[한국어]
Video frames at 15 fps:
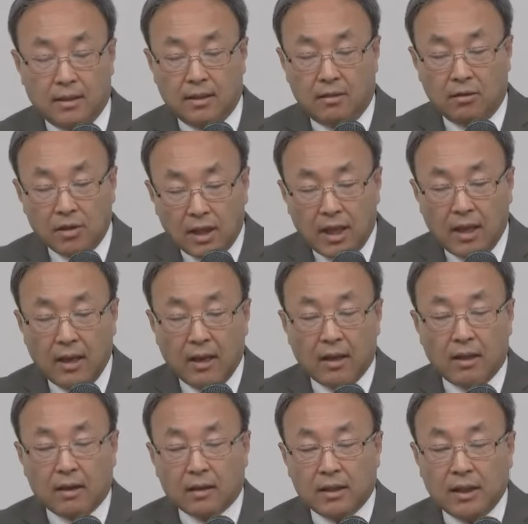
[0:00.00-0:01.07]
이런
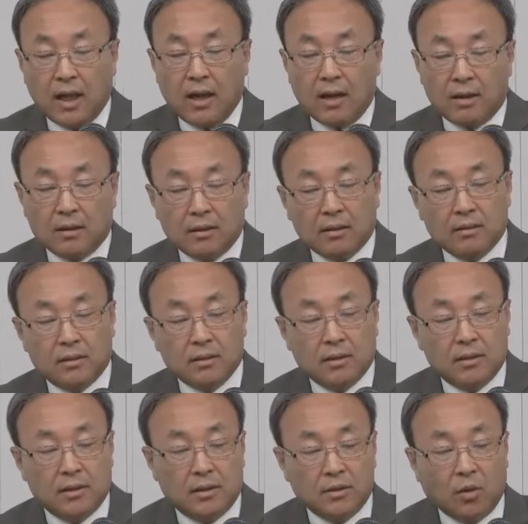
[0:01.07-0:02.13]
게 그냥
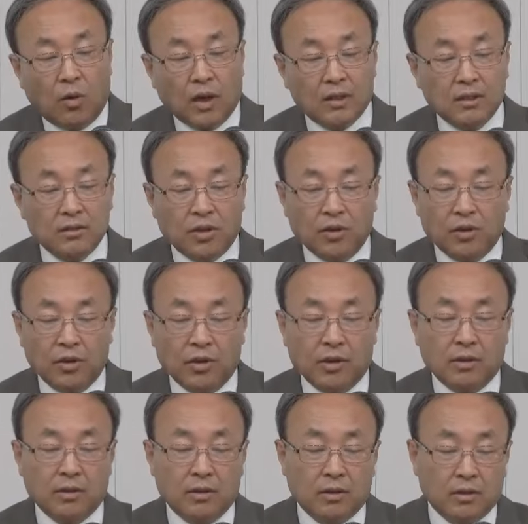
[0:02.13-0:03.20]
똑같은
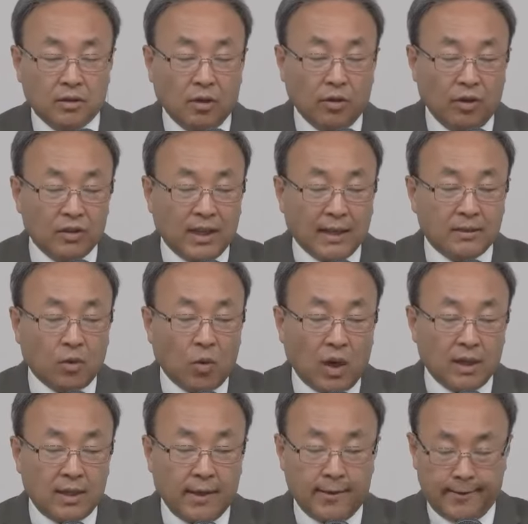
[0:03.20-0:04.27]
성경이 성경은 다
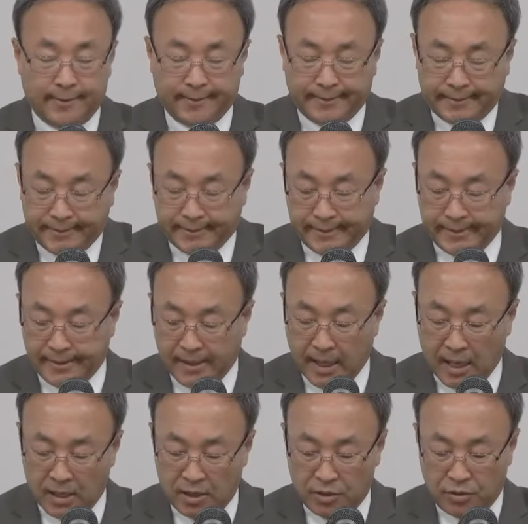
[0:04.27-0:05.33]
똑같아요?
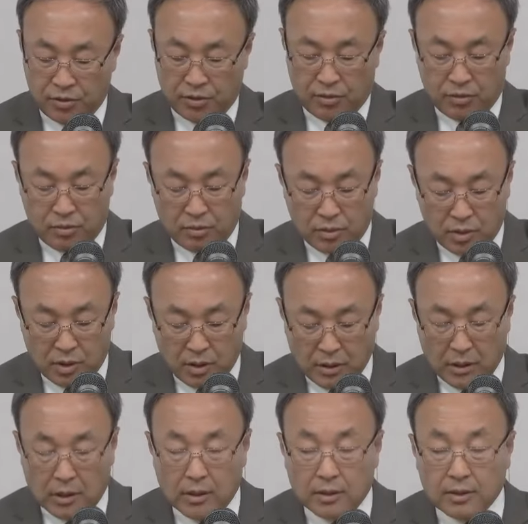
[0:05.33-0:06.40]
아니죠.
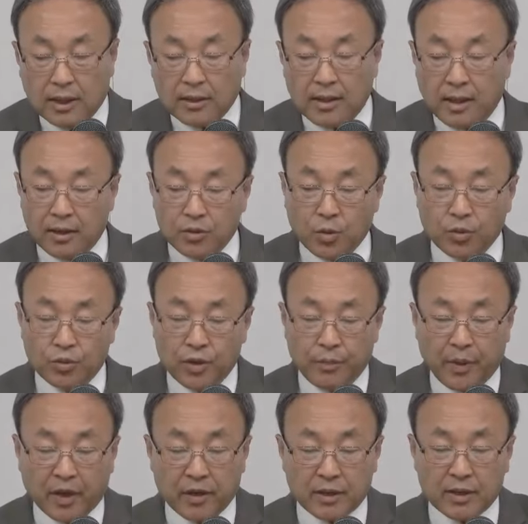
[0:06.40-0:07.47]
사탄의 종들이
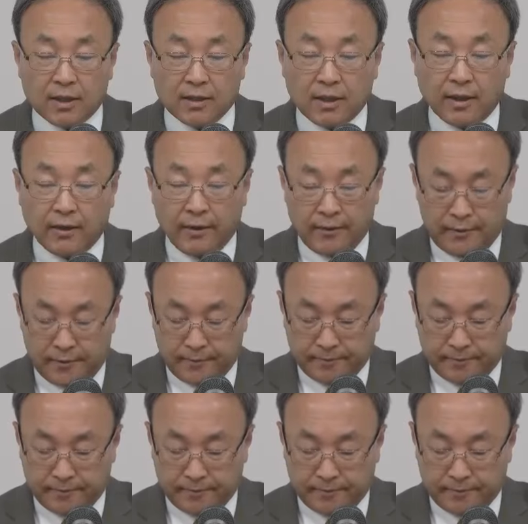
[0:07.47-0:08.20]
변개시켰다 이거예요.